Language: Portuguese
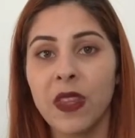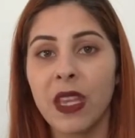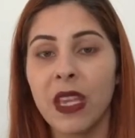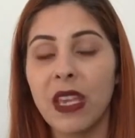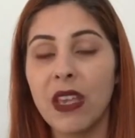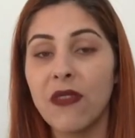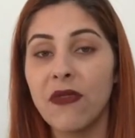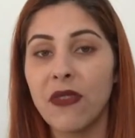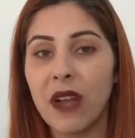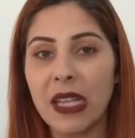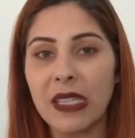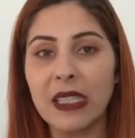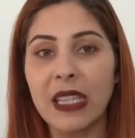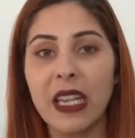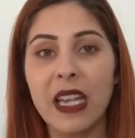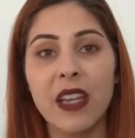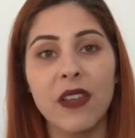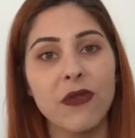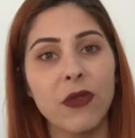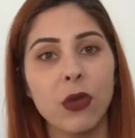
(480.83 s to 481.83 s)
e fazem a
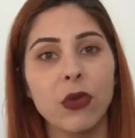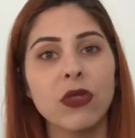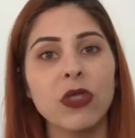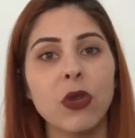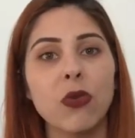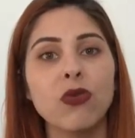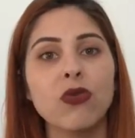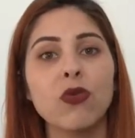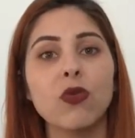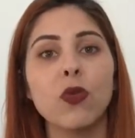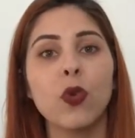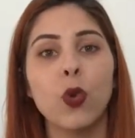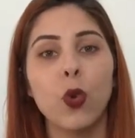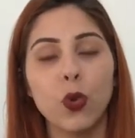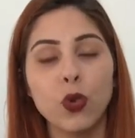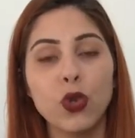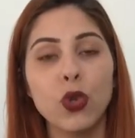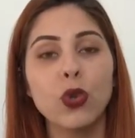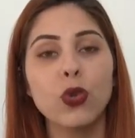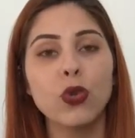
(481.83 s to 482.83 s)
revolução
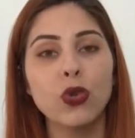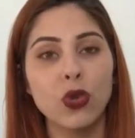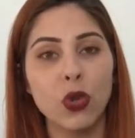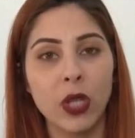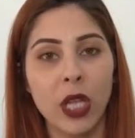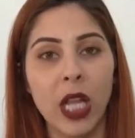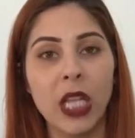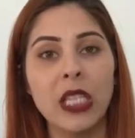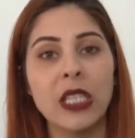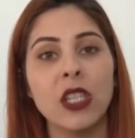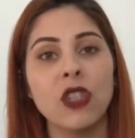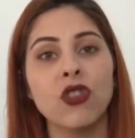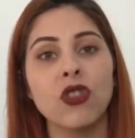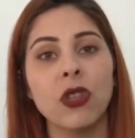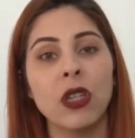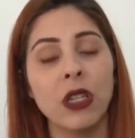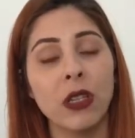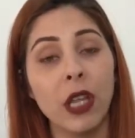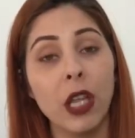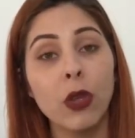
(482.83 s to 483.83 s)
constitucionalista de
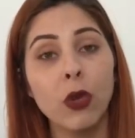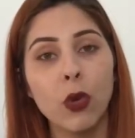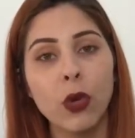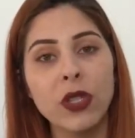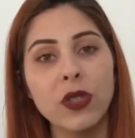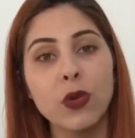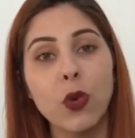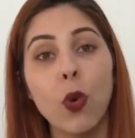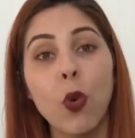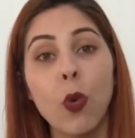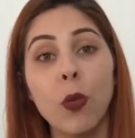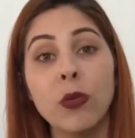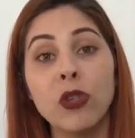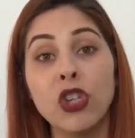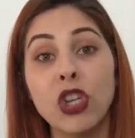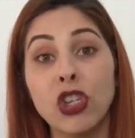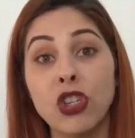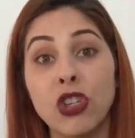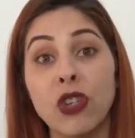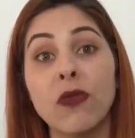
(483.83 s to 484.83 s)
32 com o
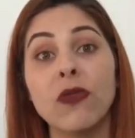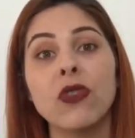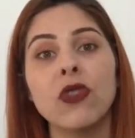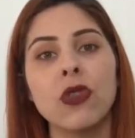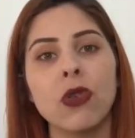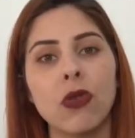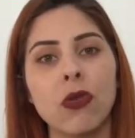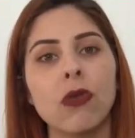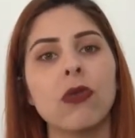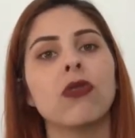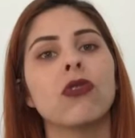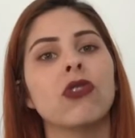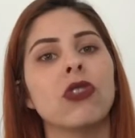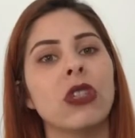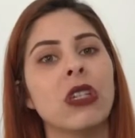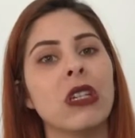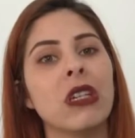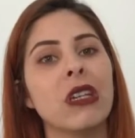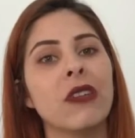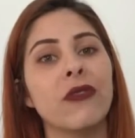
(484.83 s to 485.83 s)
objetivo de,
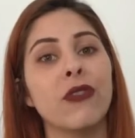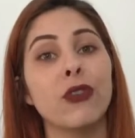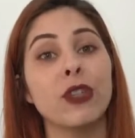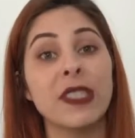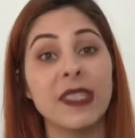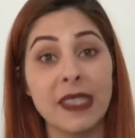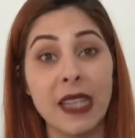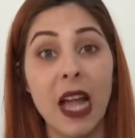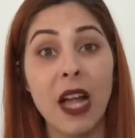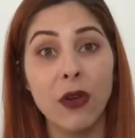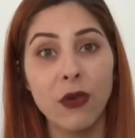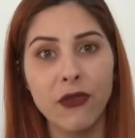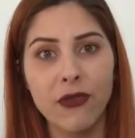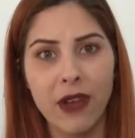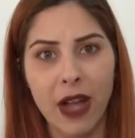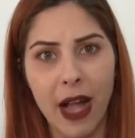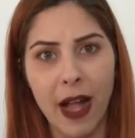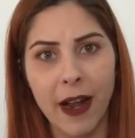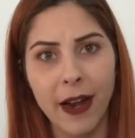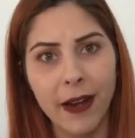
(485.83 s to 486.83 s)
de forçar o
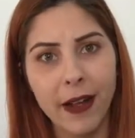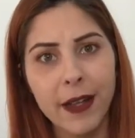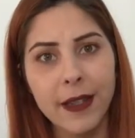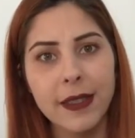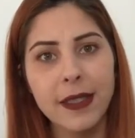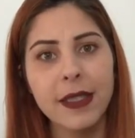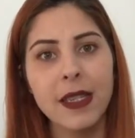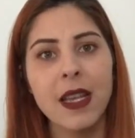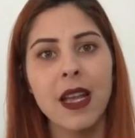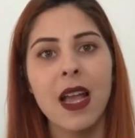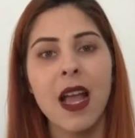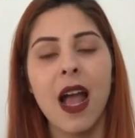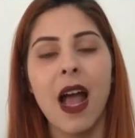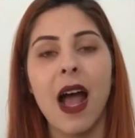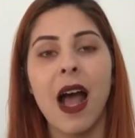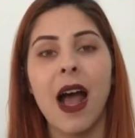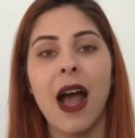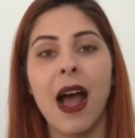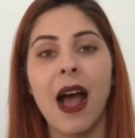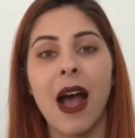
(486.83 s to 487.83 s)
Vargas
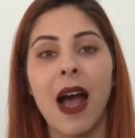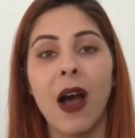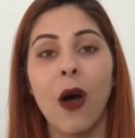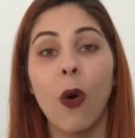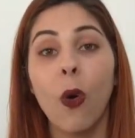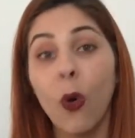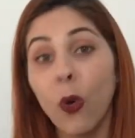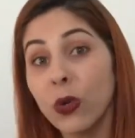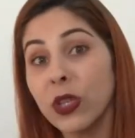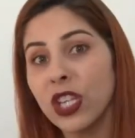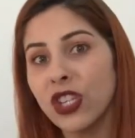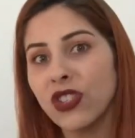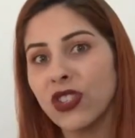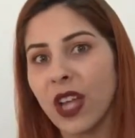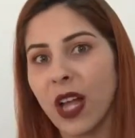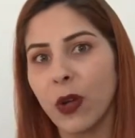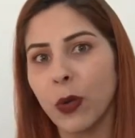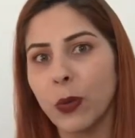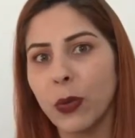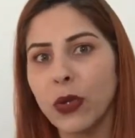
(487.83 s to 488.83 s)
a ou
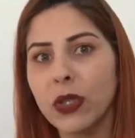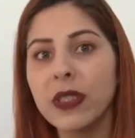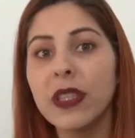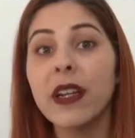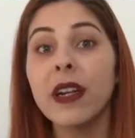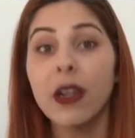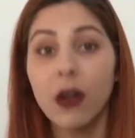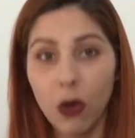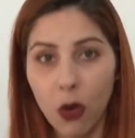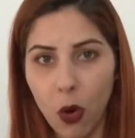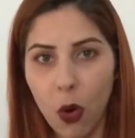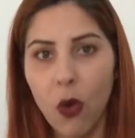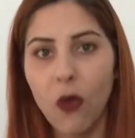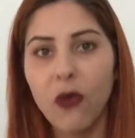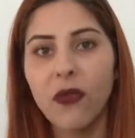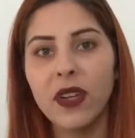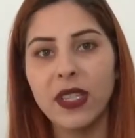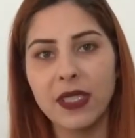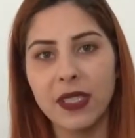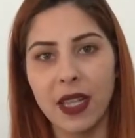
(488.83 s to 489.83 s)
deixar o poder ou
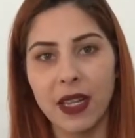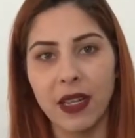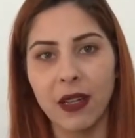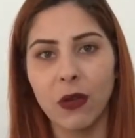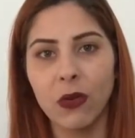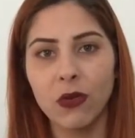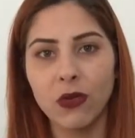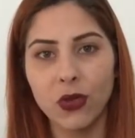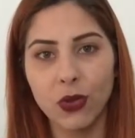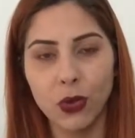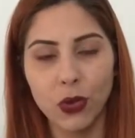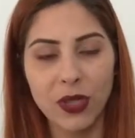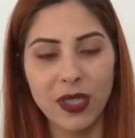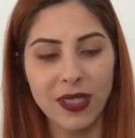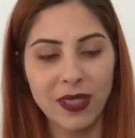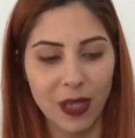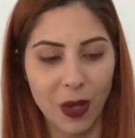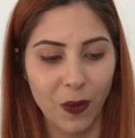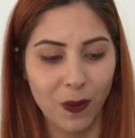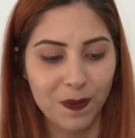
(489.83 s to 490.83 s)
fazer a
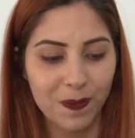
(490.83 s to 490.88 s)
constituição.